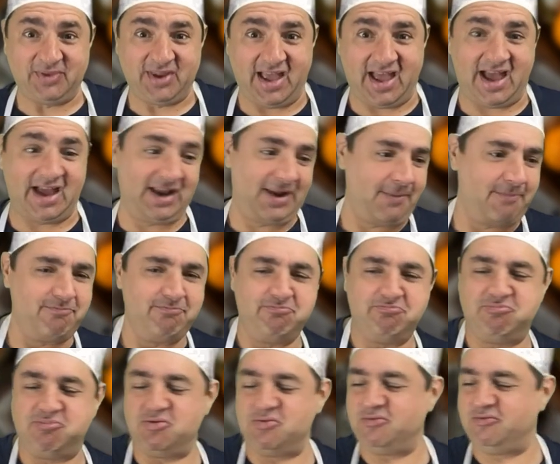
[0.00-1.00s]
Hein,
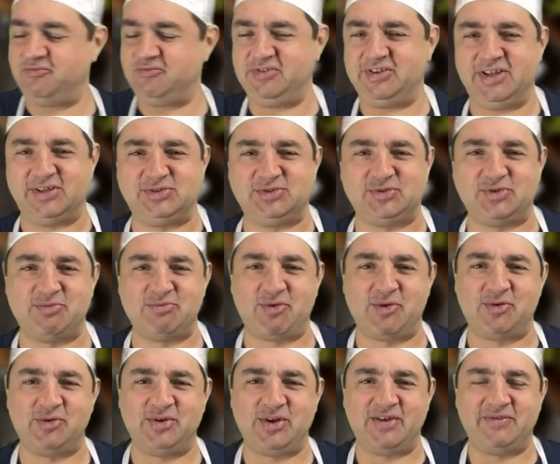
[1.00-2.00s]
beau filet de
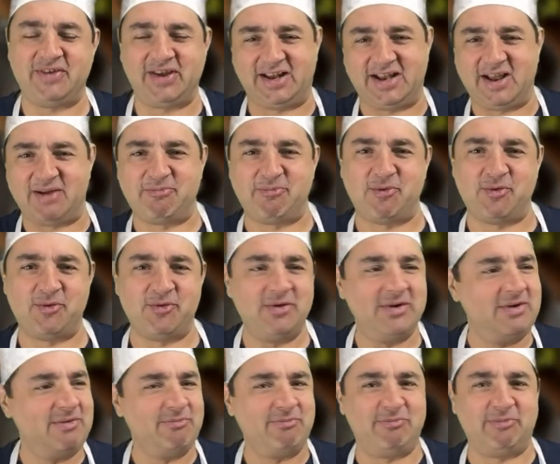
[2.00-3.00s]
saumon là, avec la peau,
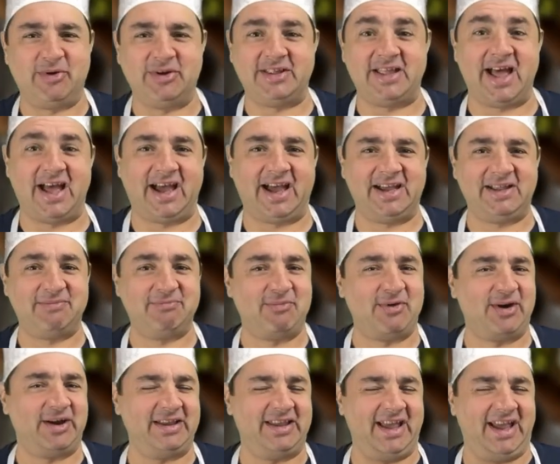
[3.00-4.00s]
pas d'arrêt,
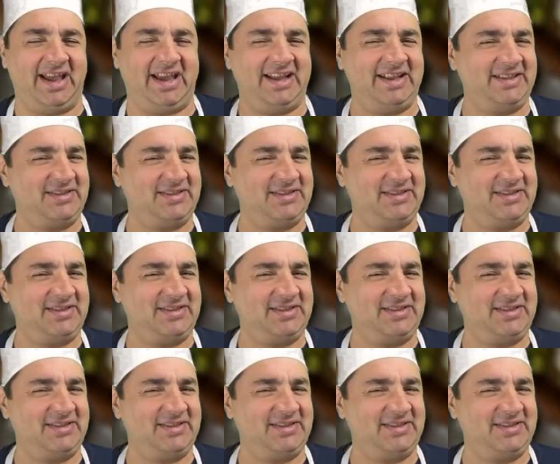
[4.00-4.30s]
pas rien,